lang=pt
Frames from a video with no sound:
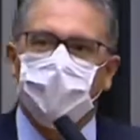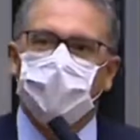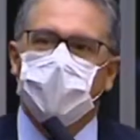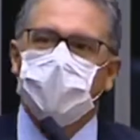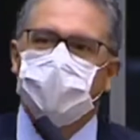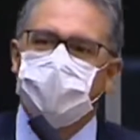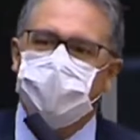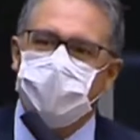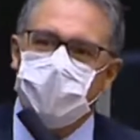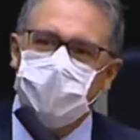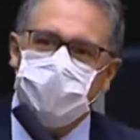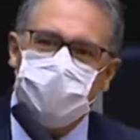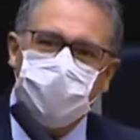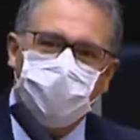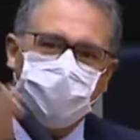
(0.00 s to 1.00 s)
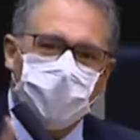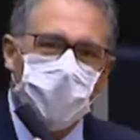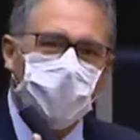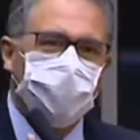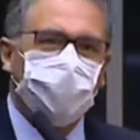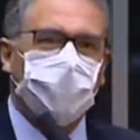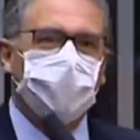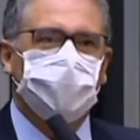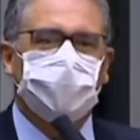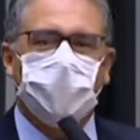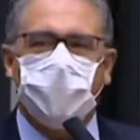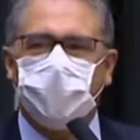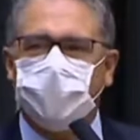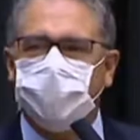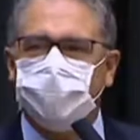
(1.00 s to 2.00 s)
incentivava
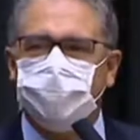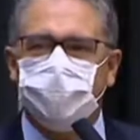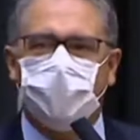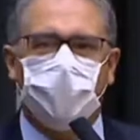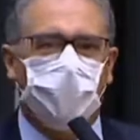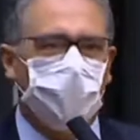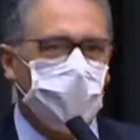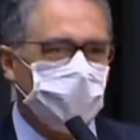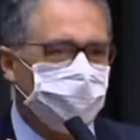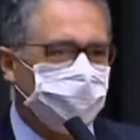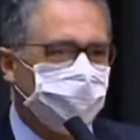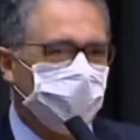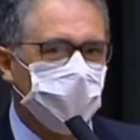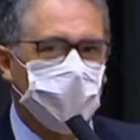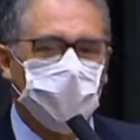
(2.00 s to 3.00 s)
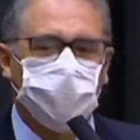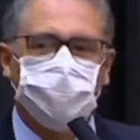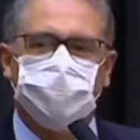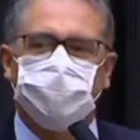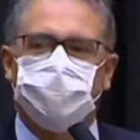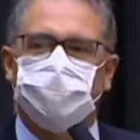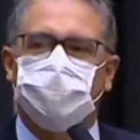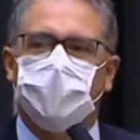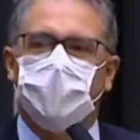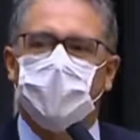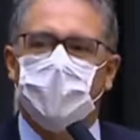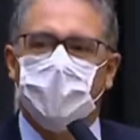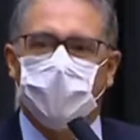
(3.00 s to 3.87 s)
ataques de comerciantes